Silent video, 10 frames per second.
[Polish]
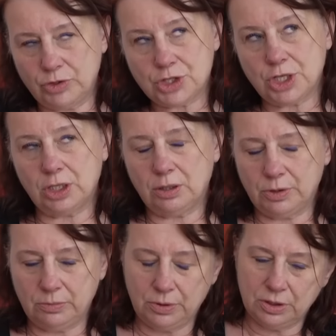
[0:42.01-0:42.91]
również
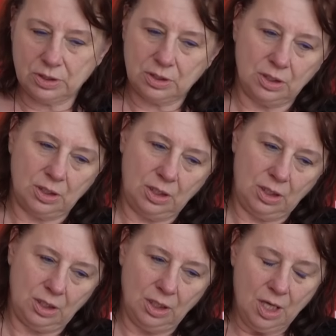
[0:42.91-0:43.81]
Aram Rybicki
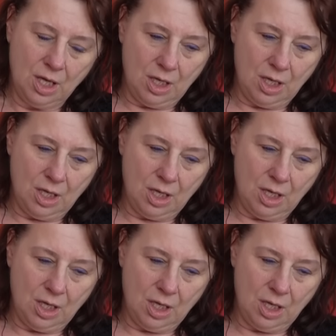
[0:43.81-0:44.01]
i